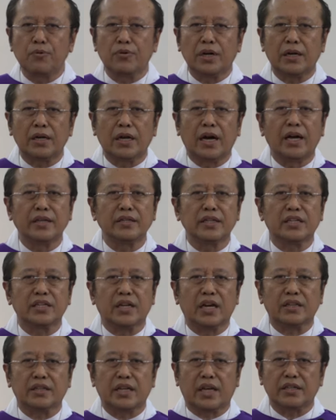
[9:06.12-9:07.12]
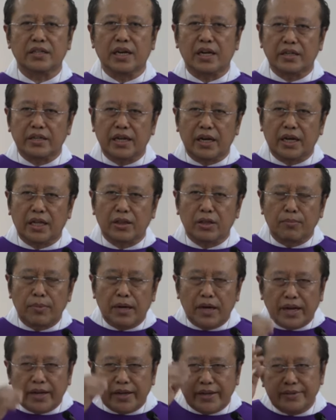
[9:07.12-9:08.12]
bukan hanya sekadar sadar atau
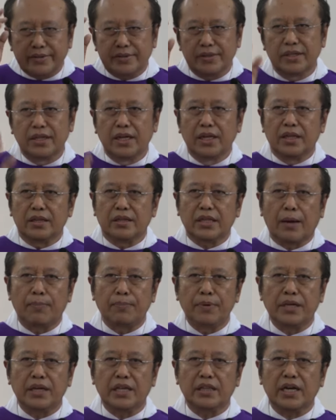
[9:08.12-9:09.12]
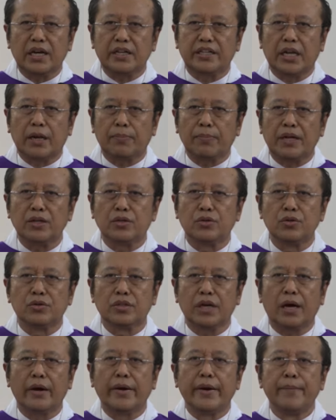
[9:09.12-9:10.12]
melek, tapi kita diharapkan
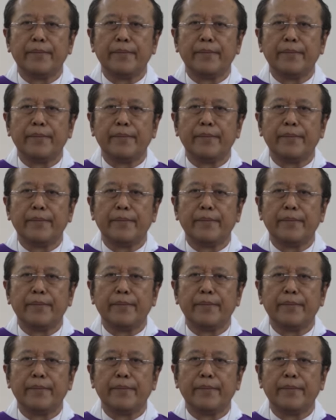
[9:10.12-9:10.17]
juga